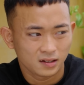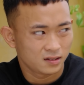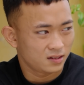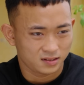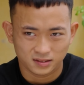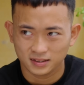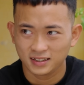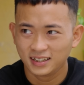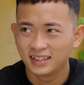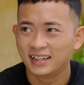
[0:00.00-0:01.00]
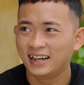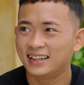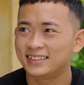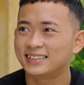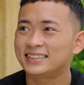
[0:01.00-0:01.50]
à,
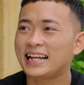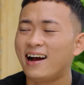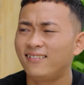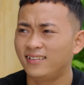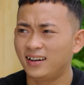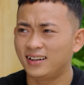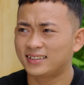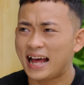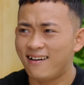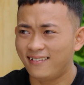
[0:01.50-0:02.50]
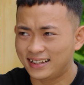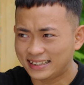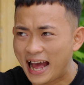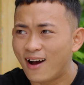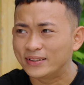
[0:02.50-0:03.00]
à Tao tao
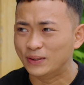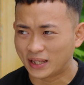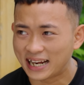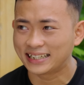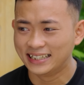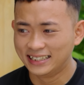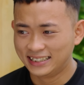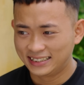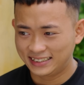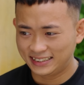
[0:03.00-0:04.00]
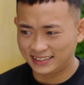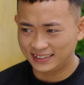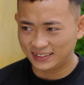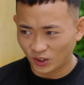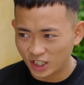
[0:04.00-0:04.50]
tao nhịu thật
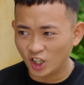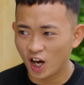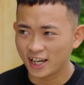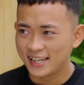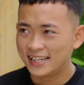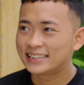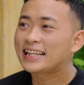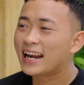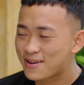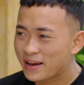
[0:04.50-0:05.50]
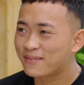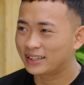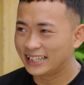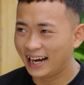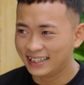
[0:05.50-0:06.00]
ừ, Thôi được rồi Tao làm em
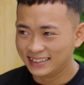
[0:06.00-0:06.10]
được chưa